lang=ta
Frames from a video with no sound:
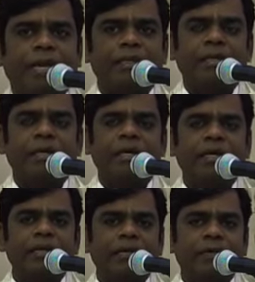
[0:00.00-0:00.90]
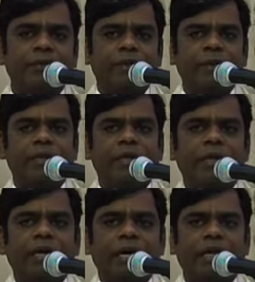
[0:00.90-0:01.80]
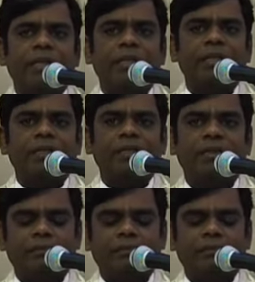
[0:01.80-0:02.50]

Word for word: அந்த கன்னியானவள் அன்னை இந்த